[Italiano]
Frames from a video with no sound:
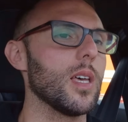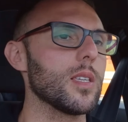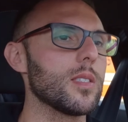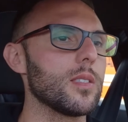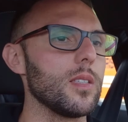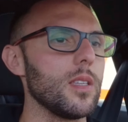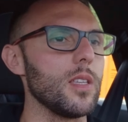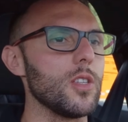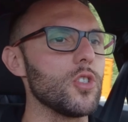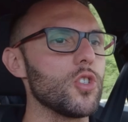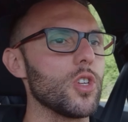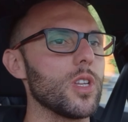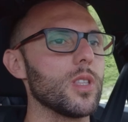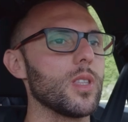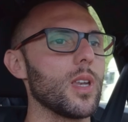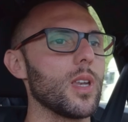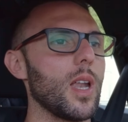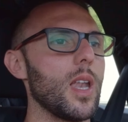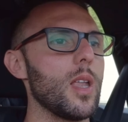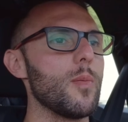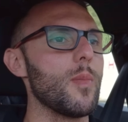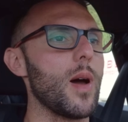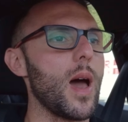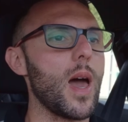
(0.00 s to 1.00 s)
da, stringere tra
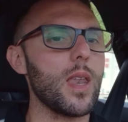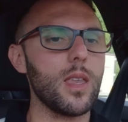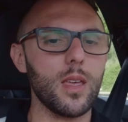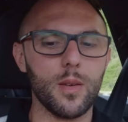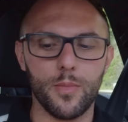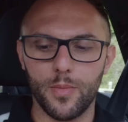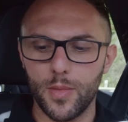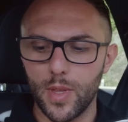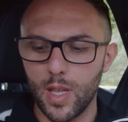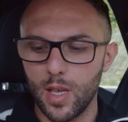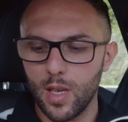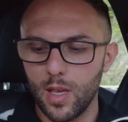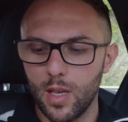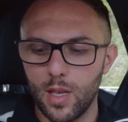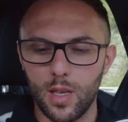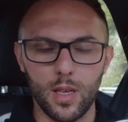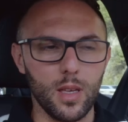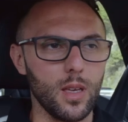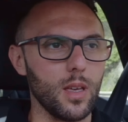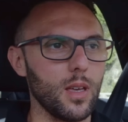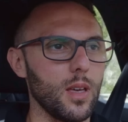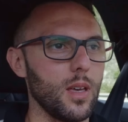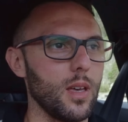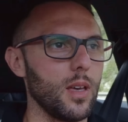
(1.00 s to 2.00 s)
le mani.
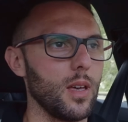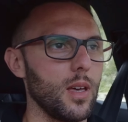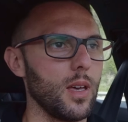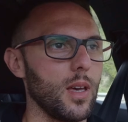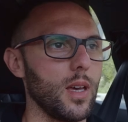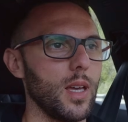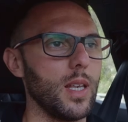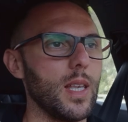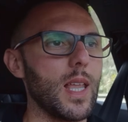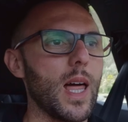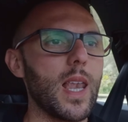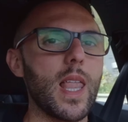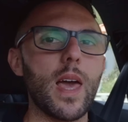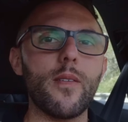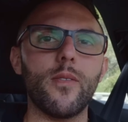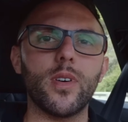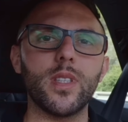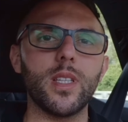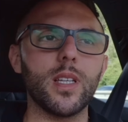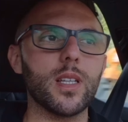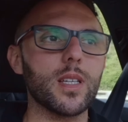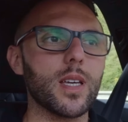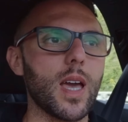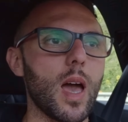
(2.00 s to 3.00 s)
Eh, la leva
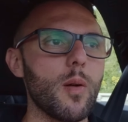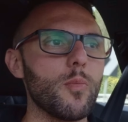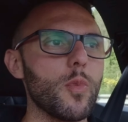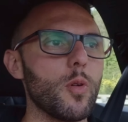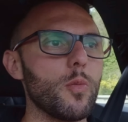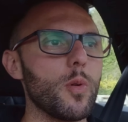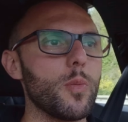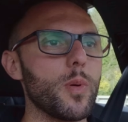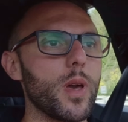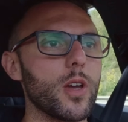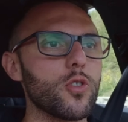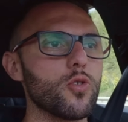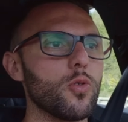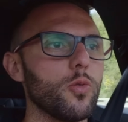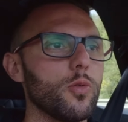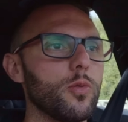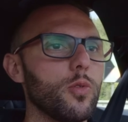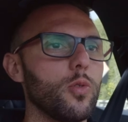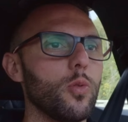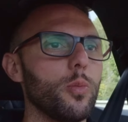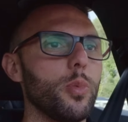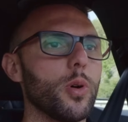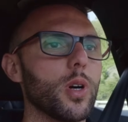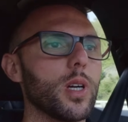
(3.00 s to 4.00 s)
del cambio mi piace un,
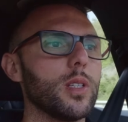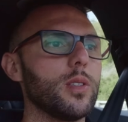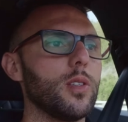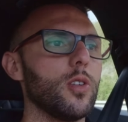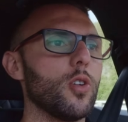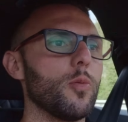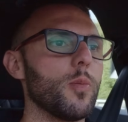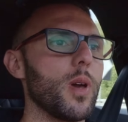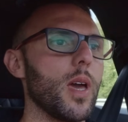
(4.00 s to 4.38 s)
un, pochettino